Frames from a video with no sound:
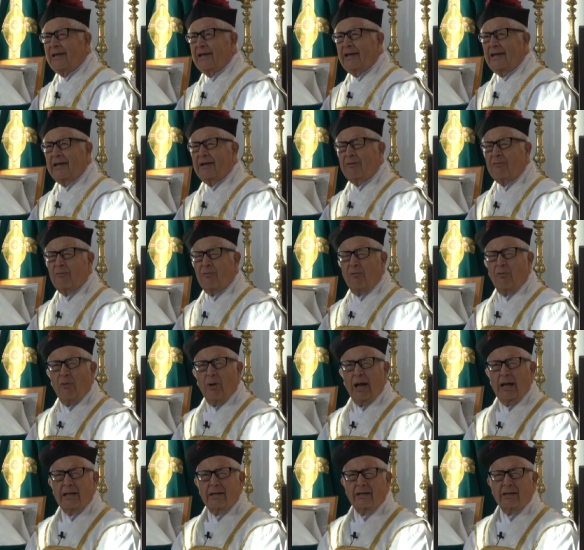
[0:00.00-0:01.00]
en
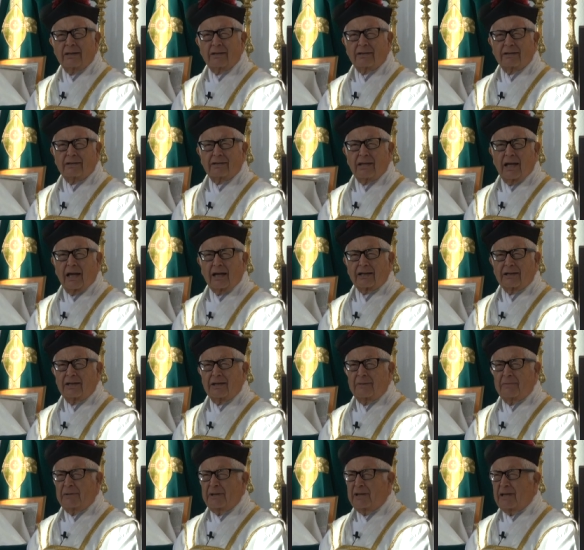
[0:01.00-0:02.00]
cuánta
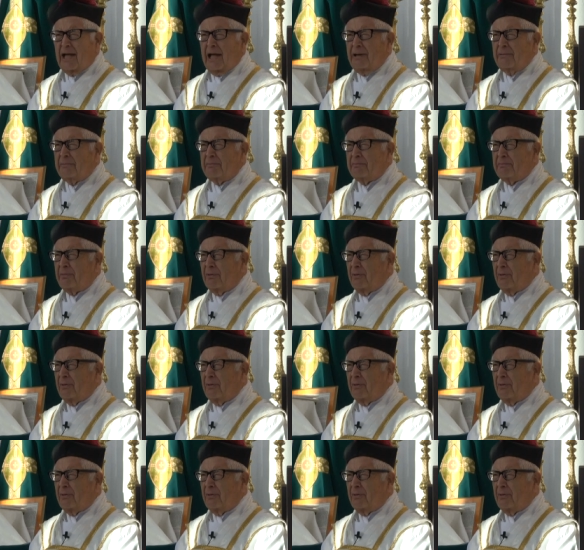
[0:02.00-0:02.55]
actividad